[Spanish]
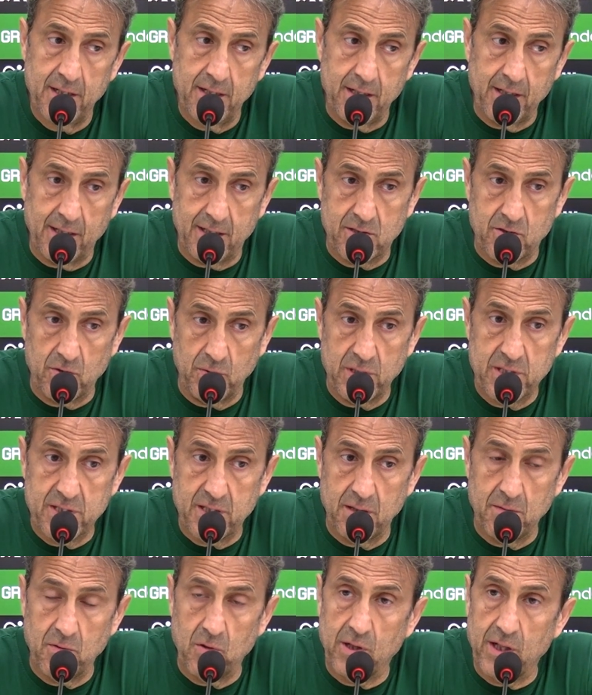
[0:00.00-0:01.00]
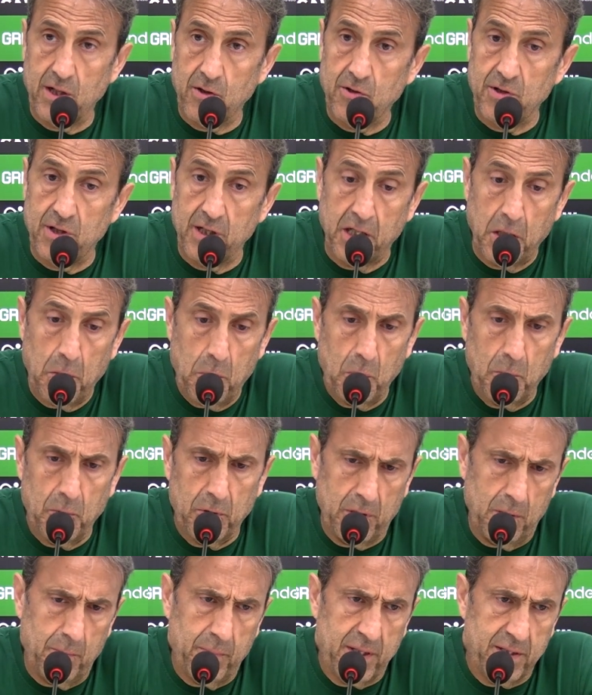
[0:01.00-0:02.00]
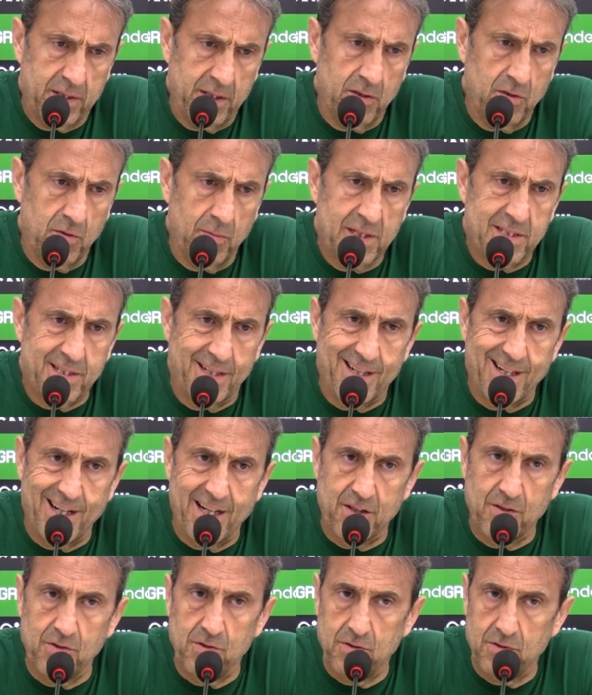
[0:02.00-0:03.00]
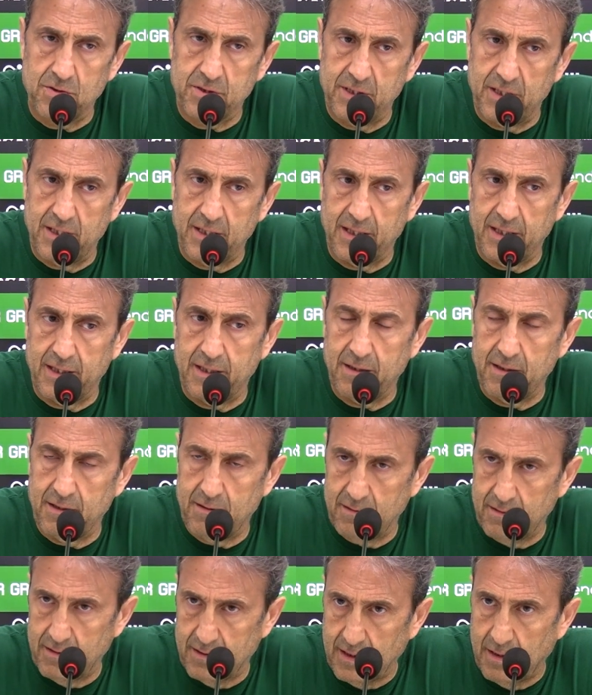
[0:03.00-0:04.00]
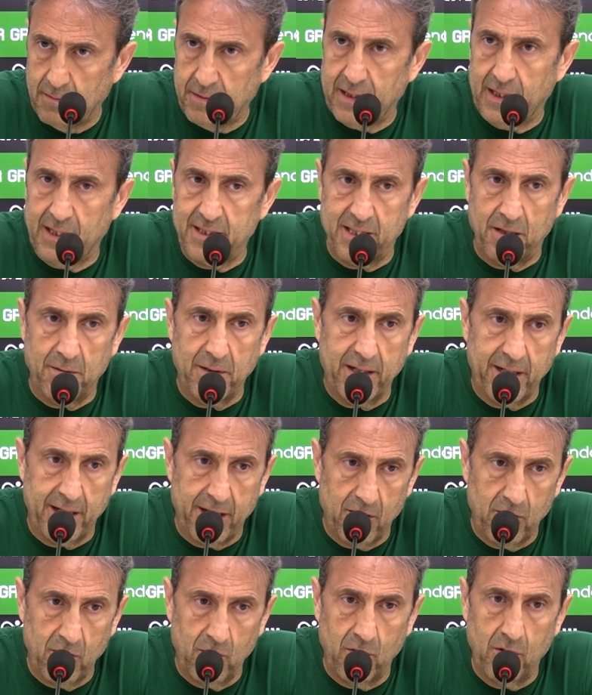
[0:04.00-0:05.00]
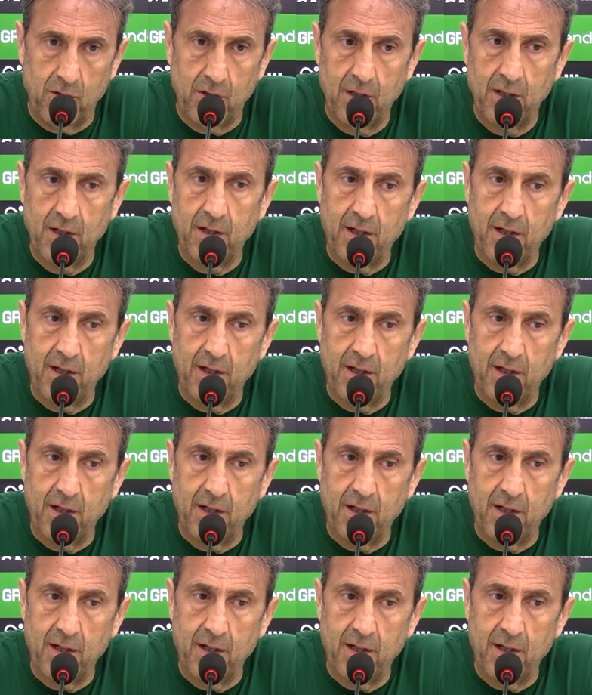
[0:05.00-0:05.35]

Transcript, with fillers: y que estuviese volcado con el equipo porque el partido va a ser largo, o sea que habrá que trabajarlo,